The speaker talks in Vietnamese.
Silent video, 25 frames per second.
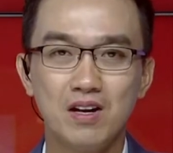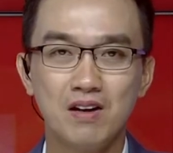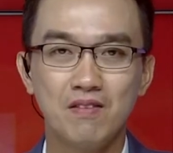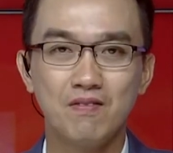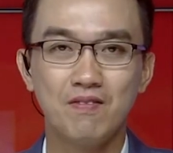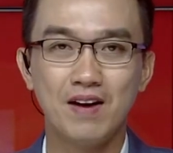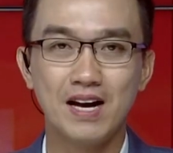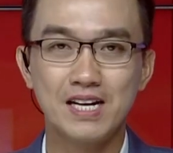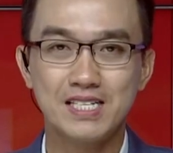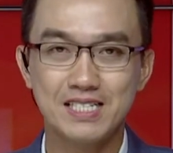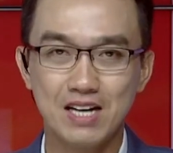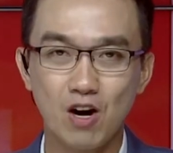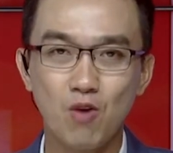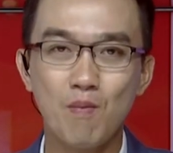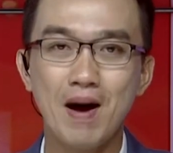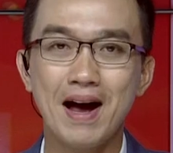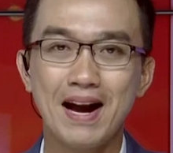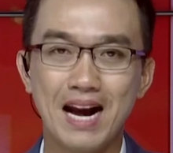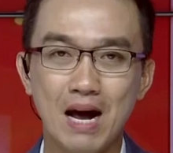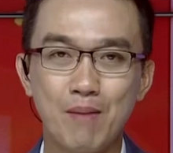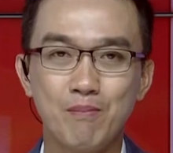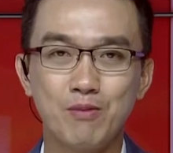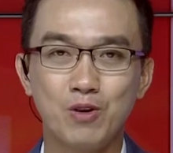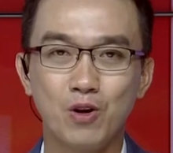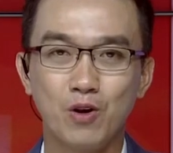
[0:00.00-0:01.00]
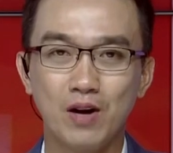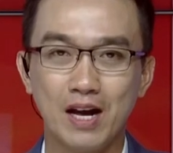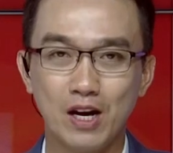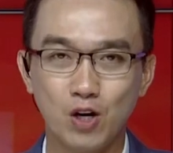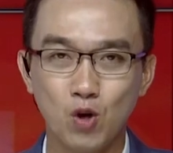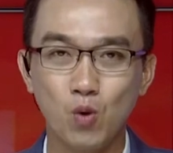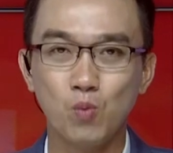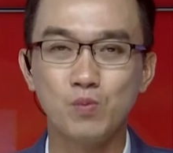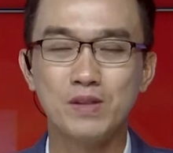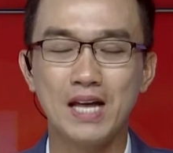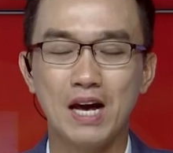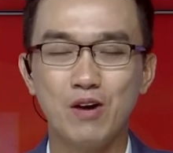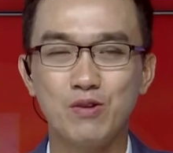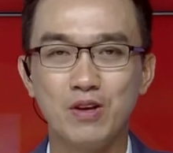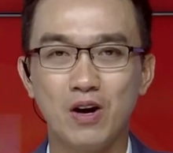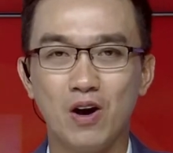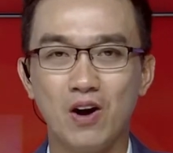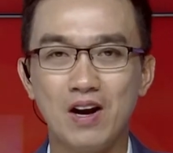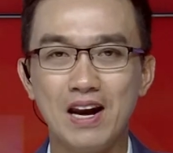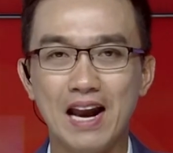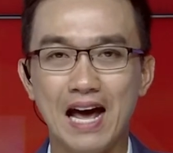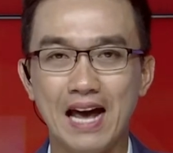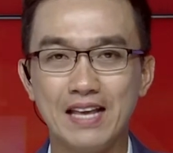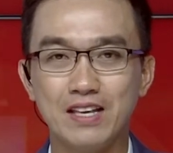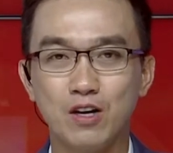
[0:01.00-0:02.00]
Và sau 3 năm rồi, hãy cùng theo dõi
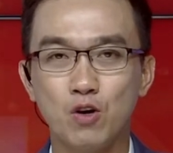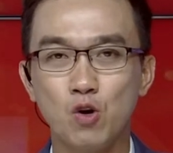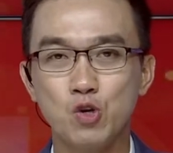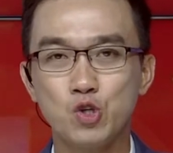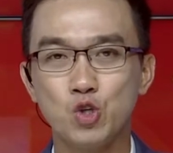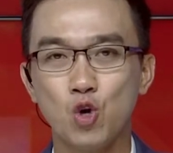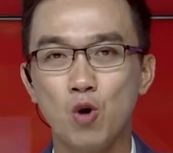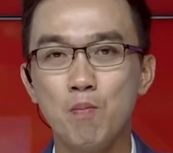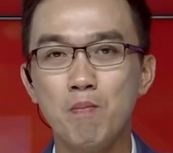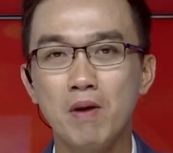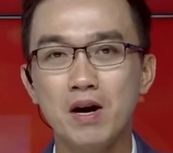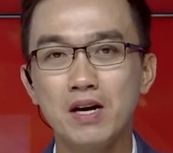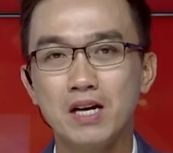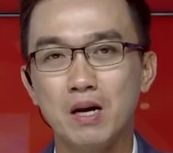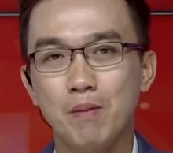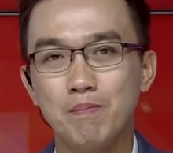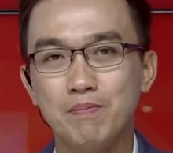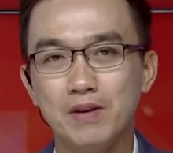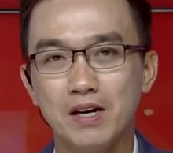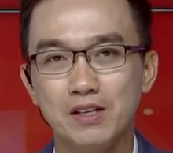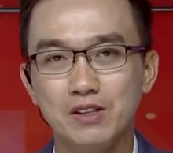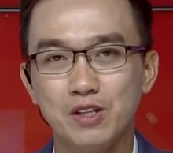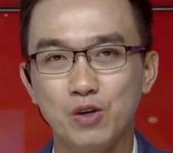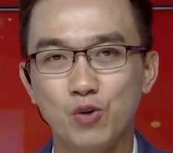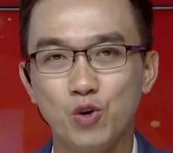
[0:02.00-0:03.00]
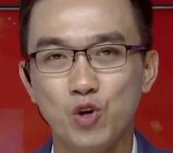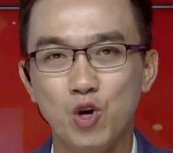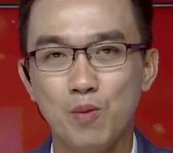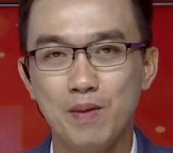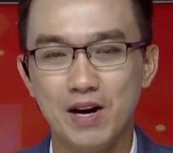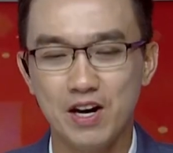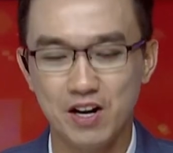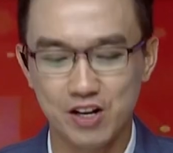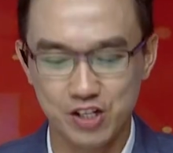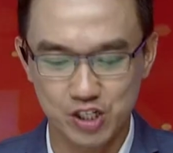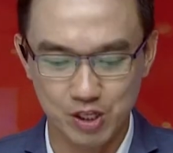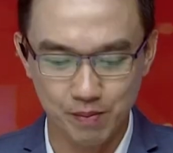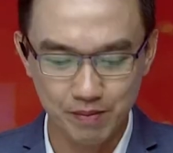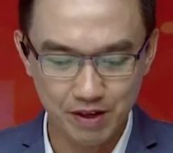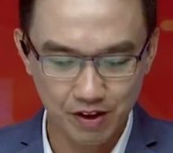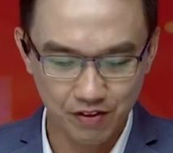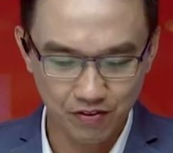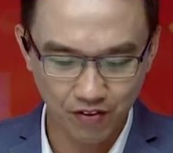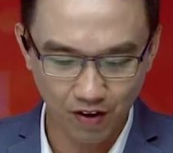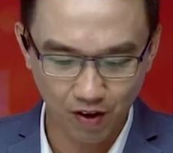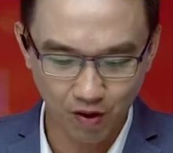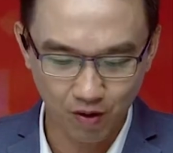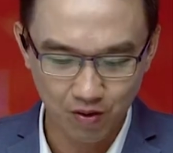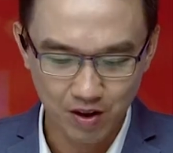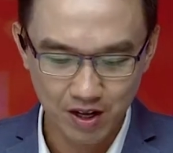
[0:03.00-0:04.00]
lại những con số mới cập nhật từ
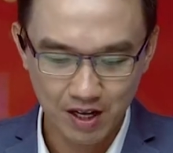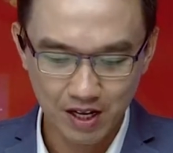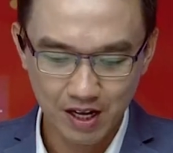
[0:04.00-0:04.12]
worldometers.info.